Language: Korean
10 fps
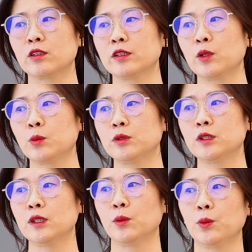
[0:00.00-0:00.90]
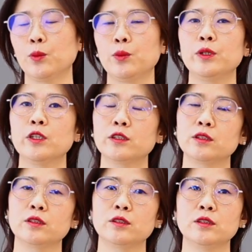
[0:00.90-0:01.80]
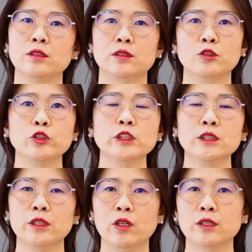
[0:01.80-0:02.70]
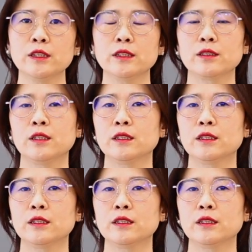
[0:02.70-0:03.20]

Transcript: 그런데 오늘 올려드리는 수직형을